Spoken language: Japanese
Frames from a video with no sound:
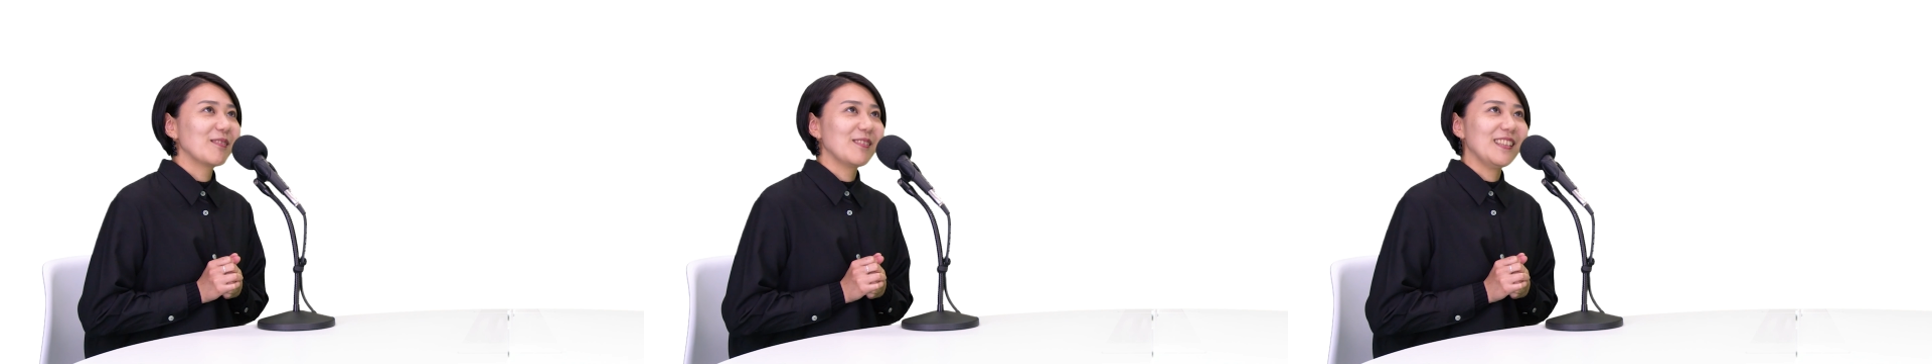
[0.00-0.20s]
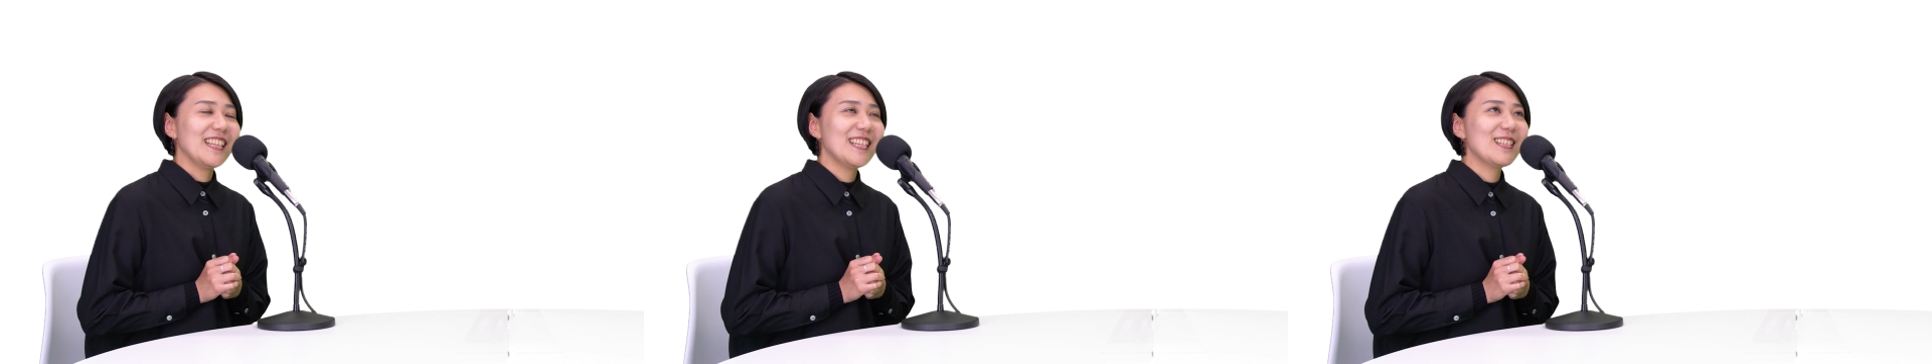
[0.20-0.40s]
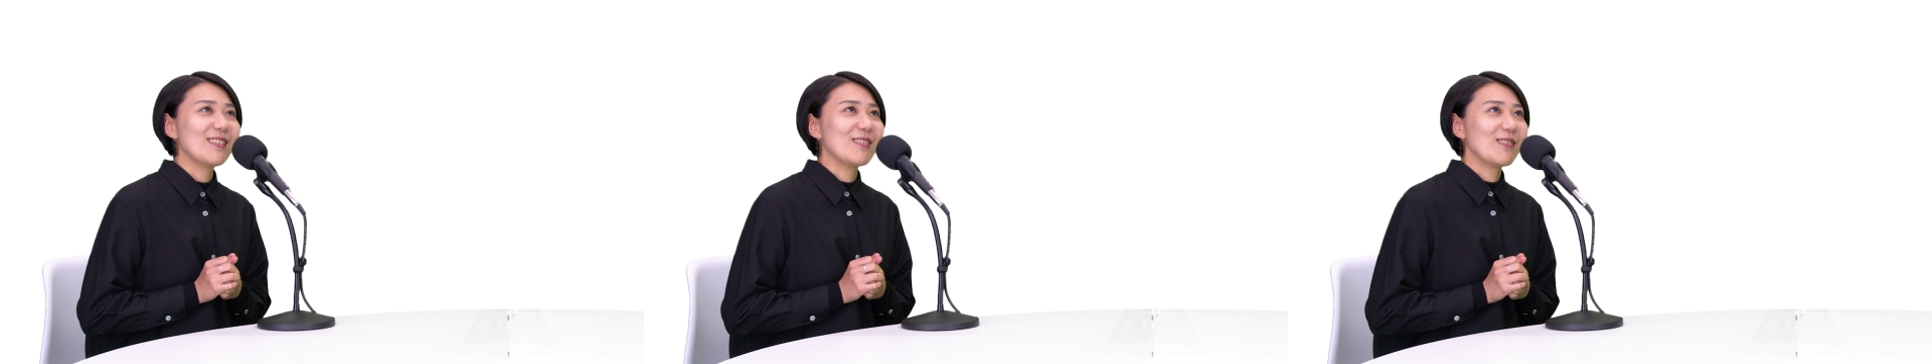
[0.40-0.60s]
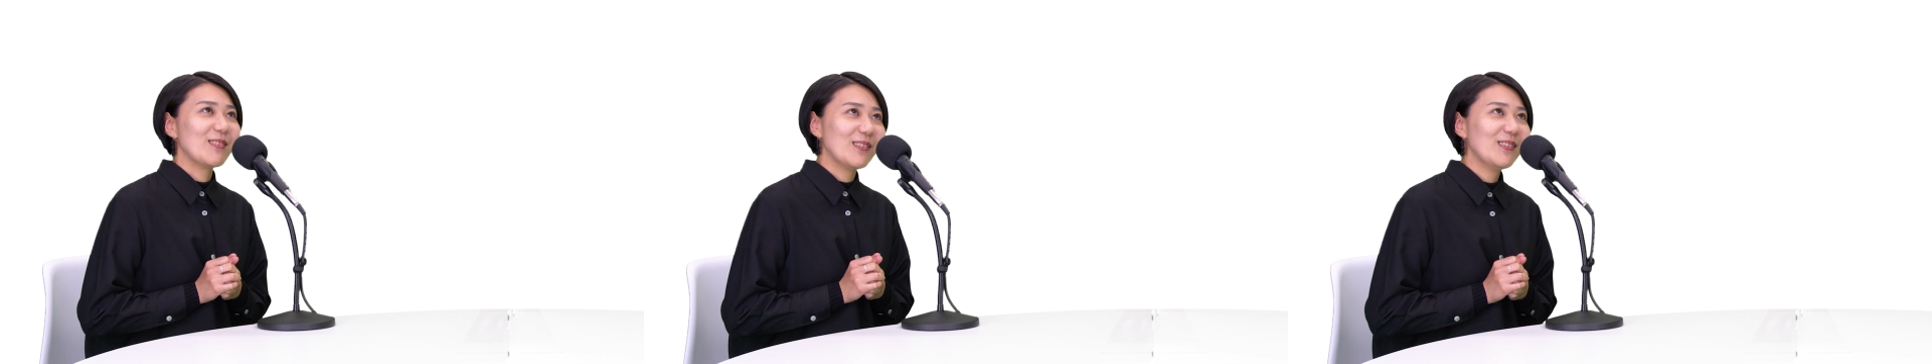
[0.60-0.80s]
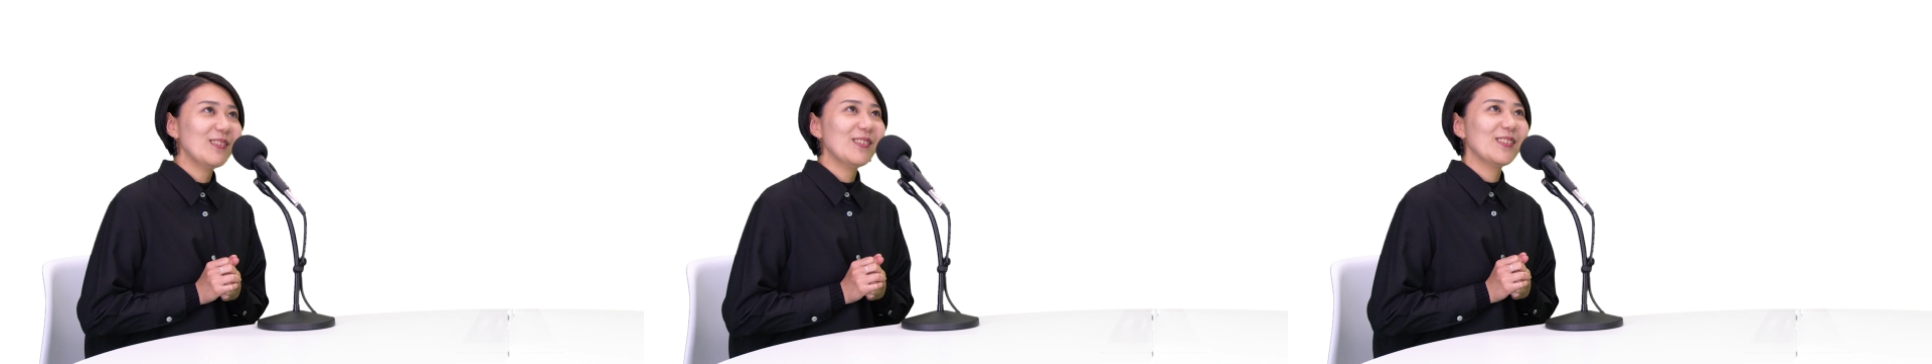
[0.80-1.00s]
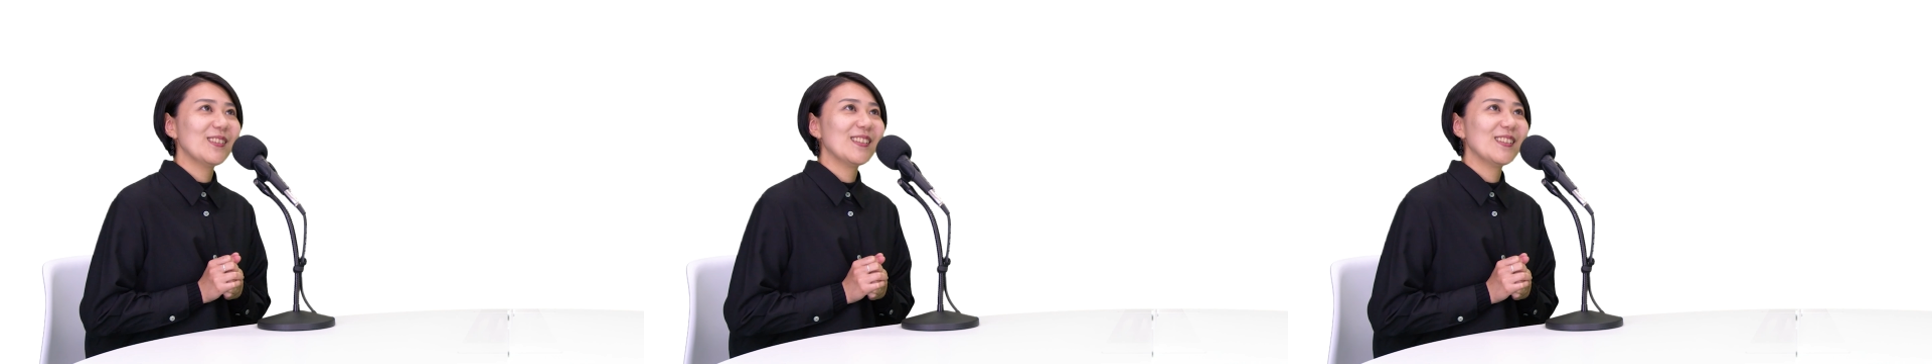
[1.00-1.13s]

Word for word: 23